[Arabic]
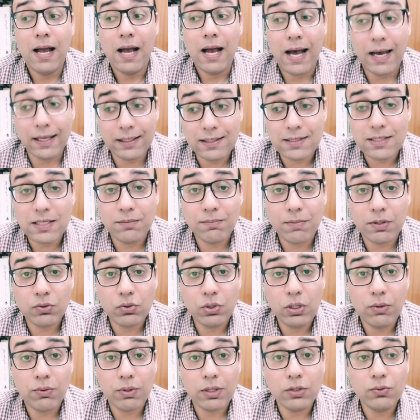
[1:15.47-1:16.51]
حدثت برضه
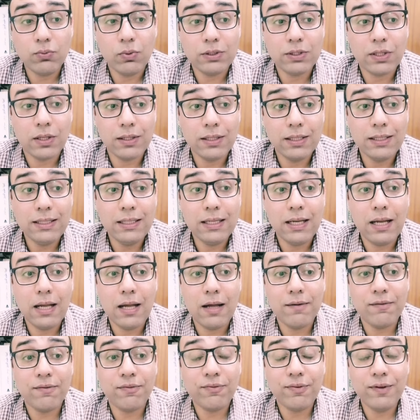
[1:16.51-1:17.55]
حوارات
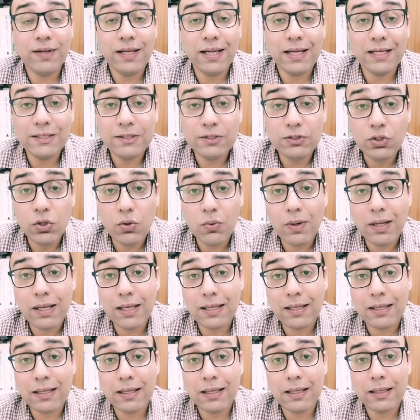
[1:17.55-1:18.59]
وطنية في
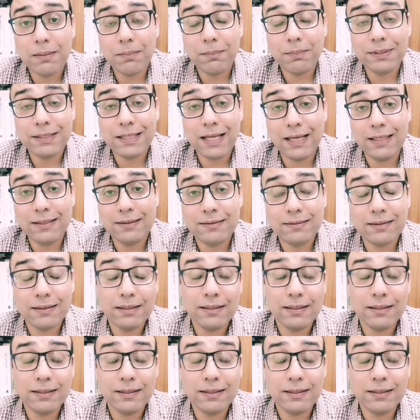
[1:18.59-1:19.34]
الدول بتاعة